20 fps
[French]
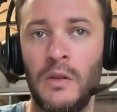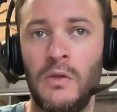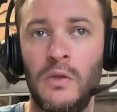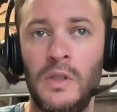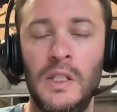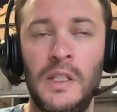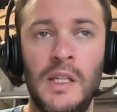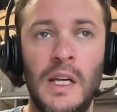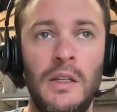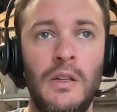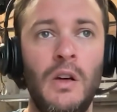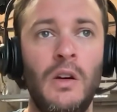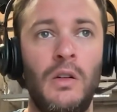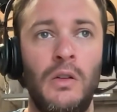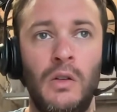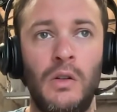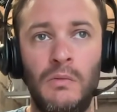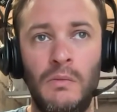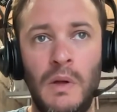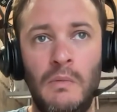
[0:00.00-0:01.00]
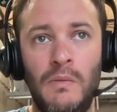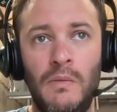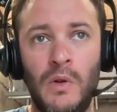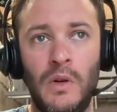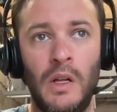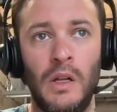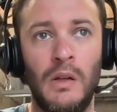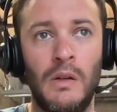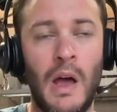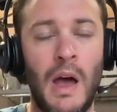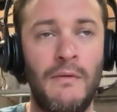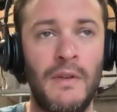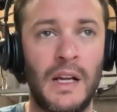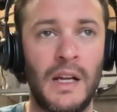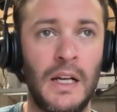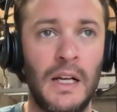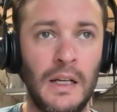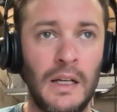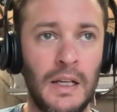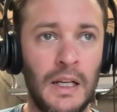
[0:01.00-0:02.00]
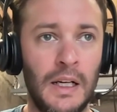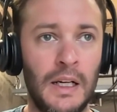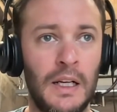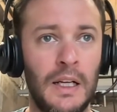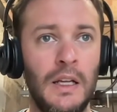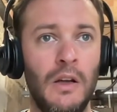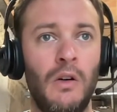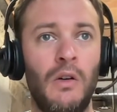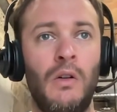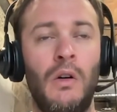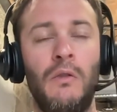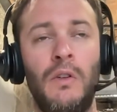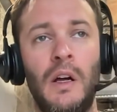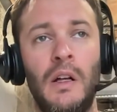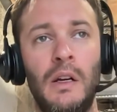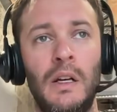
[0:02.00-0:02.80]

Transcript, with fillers: du designer, même avec les, clients,